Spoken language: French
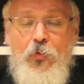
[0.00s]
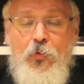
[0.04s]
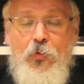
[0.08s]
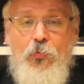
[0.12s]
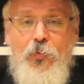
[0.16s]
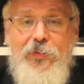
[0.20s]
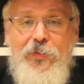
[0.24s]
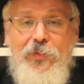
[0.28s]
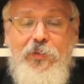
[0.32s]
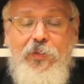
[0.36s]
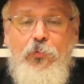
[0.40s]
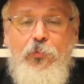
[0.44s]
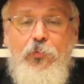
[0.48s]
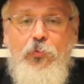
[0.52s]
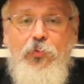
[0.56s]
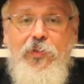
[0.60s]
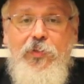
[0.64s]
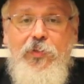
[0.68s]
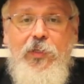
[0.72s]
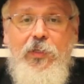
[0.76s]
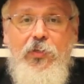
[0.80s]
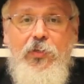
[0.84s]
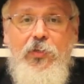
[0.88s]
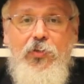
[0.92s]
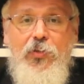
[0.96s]
doit être
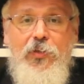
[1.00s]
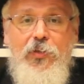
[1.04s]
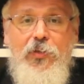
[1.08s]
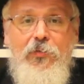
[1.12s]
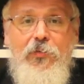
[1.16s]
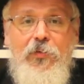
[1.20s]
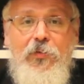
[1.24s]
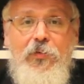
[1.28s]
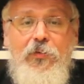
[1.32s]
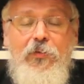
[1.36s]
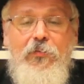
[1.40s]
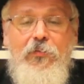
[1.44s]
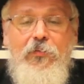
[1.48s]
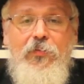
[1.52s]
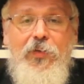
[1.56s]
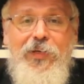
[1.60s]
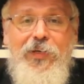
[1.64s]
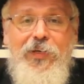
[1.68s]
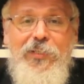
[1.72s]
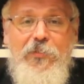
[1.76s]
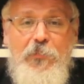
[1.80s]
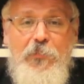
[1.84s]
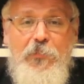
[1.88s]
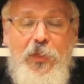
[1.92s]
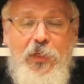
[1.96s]
dirigée vers
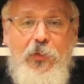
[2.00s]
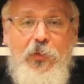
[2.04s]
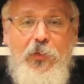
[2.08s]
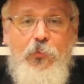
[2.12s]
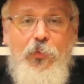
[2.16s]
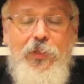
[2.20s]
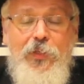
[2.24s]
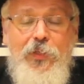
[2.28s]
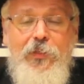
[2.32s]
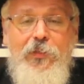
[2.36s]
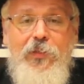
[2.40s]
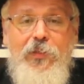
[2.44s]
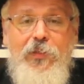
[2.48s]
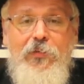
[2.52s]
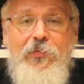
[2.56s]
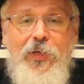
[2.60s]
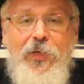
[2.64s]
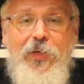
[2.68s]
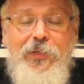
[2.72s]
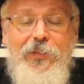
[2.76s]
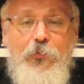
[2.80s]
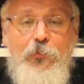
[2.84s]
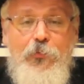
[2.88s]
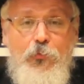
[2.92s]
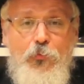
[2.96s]
la spiritualité,
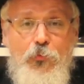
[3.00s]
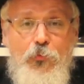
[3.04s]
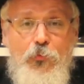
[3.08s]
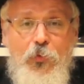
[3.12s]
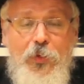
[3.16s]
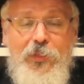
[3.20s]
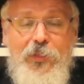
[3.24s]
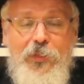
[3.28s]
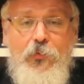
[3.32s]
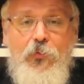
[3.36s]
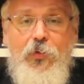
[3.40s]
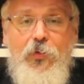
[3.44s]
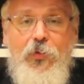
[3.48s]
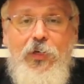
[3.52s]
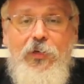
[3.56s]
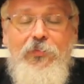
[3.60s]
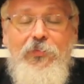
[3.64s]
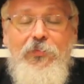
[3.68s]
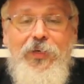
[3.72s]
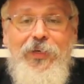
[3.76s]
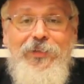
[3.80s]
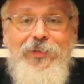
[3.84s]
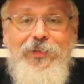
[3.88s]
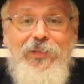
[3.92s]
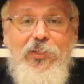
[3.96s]
vers l'étude de la Torah,
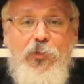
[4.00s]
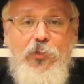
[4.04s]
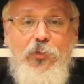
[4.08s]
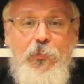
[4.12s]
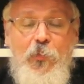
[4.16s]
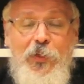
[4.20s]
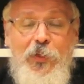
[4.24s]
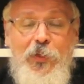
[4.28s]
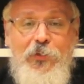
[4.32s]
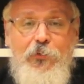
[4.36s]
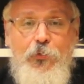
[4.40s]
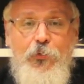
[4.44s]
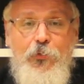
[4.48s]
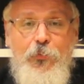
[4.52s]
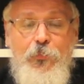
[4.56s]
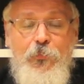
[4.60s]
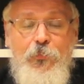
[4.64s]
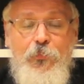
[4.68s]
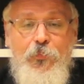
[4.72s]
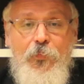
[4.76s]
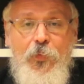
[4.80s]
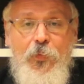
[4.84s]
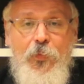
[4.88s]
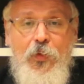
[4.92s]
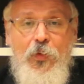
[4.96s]
vers l'attachement à Dieu.
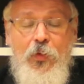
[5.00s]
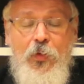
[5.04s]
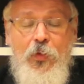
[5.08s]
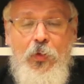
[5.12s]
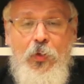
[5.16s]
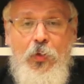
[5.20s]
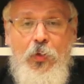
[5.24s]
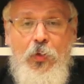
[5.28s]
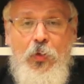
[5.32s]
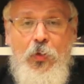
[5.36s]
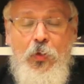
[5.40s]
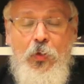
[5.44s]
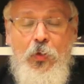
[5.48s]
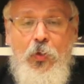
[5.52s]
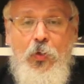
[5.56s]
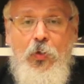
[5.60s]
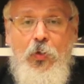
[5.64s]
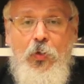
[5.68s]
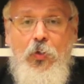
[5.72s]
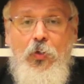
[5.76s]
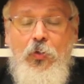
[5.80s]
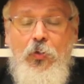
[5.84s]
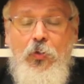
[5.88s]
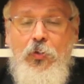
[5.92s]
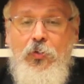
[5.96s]

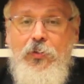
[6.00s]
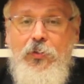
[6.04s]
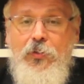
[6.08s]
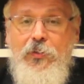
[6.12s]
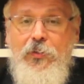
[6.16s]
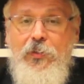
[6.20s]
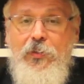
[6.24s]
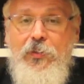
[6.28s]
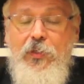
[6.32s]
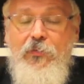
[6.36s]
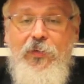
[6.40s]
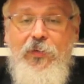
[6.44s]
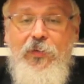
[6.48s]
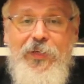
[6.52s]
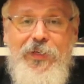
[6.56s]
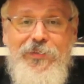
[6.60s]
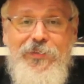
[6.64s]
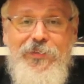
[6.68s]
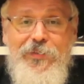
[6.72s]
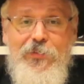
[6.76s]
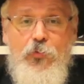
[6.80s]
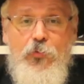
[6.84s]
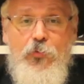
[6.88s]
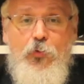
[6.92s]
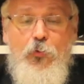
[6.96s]
Lorsqu'il va qu'à
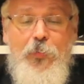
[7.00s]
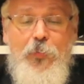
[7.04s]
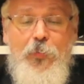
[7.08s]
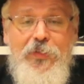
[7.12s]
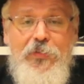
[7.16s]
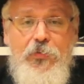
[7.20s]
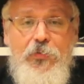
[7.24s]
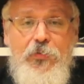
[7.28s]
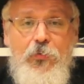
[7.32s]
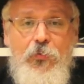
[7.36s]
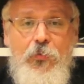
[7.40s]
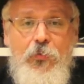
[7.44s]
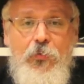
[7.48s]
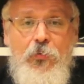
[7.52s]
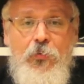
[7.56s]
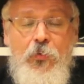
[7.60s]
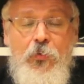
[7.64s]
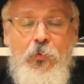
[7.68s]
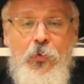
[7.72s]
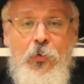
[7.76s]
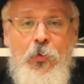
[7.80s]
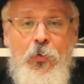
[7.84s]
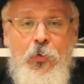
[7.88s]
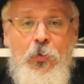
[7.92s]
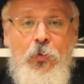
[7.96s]
ses occupations
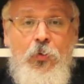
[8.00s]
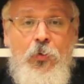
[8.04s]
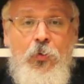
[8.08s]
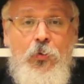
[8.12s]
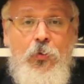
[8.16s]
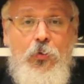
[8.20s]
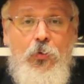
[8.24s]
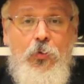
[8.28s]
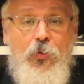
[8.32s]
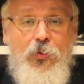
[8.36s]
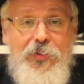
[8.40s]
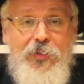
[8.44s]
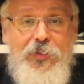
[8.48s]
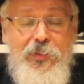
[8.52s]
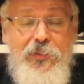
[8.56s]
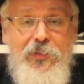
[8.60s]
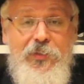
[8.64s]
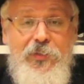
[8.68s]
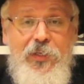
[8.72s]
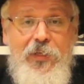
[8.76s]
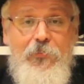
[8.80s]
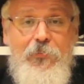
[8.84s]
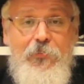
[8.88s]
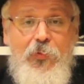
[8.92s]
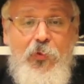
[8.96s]

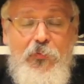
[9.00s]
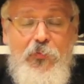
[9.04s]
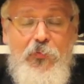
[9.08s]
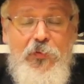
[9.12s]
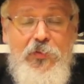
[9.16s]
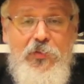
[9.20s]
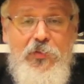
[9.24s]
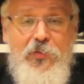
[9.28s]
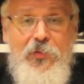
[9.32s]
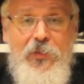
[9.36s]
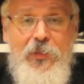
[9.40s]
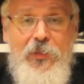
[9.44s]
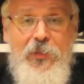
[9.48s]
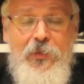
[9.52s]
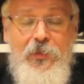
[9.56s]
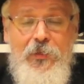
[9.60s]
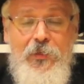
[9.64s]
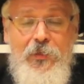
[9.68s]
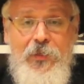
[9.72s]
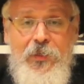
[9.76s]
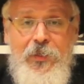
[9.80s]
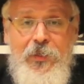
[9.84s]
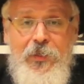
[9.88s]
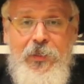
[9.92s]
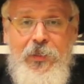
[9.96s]
quotidiennes, professionnelles,
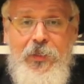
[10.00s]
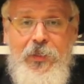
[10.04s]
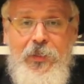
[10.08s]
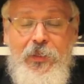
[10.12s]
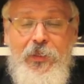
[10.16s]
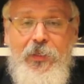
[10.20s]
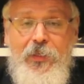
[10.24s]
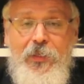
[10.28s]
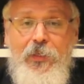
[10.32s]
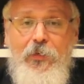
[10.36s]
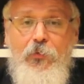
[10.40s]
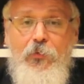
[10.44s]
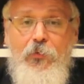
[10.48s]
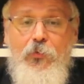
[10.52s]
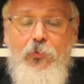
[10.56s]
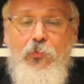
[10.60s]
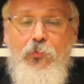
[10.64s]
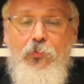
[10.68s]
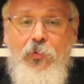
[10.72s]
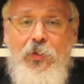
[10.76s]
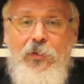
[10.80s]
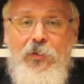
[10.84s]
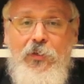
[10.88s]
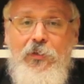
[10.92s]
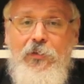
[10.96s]
il ne
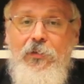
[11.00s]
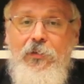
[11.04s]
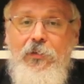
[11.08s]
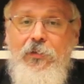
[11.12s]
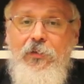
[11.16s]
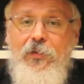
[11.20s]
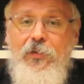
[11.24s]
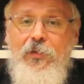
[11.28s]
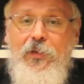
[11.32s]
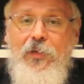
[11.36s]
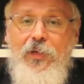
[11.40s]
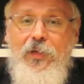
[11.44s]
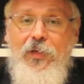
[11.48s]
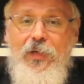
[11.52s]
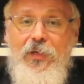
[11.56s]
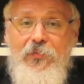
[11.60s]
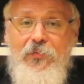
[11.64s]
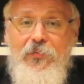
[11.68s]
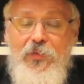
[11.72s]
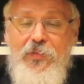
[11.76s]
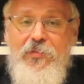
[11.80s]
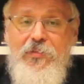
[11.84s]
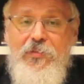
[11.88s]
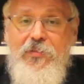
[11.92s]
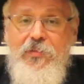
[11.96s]
doit
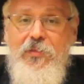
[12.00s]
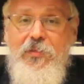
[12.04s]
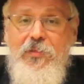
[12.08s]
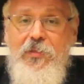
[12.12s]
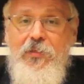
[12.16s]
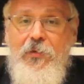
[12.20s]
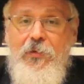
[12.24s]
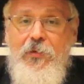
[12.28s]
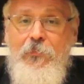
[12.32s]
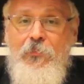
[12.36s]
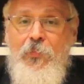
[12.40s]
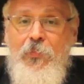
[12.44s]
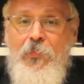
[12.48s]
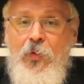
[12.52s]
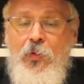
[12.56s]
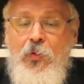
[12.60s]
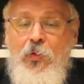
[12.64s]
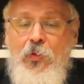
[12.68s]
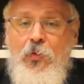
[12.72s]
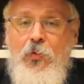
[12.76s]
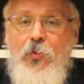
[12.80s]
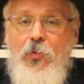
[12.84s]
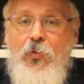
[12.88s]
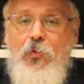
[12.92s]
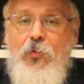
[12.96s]
investir
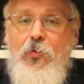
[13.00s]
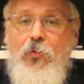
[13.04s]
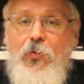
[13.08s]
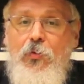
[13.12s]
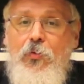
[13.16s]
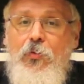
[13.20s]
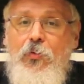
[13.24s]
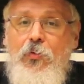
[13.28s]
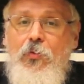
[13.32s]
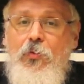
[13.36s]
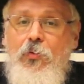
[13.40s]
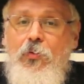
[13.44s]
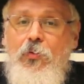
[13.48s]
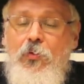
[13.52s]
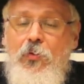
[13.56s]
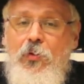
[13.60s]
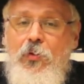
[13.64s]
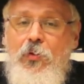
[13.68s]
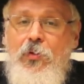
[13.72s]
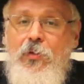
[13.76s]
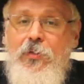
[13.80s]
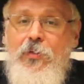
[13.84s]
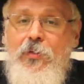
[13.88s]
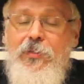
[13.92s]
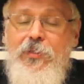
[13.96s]
que
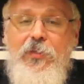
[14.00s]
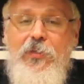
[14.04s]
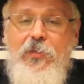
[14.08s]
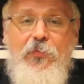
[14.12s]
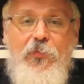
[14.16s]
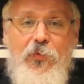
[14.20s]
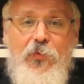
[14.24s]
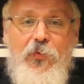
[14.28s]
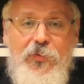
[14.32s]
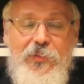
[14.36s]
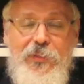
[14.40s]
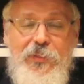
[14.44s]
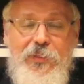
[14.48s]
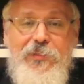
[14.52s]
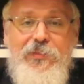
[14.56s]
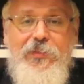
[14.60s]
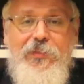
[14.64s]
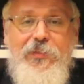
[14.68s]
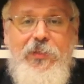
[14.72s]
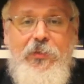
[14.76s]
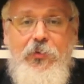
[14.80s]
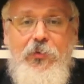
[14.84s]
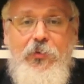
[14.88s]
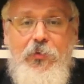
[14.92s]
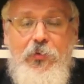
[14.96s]
ses forces
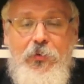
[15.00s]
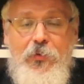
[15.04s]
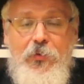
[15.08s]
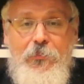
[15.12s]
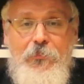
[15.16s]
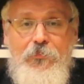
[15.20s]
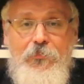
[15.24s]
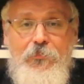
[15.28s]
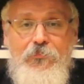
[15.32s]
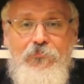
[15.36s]
extérieures,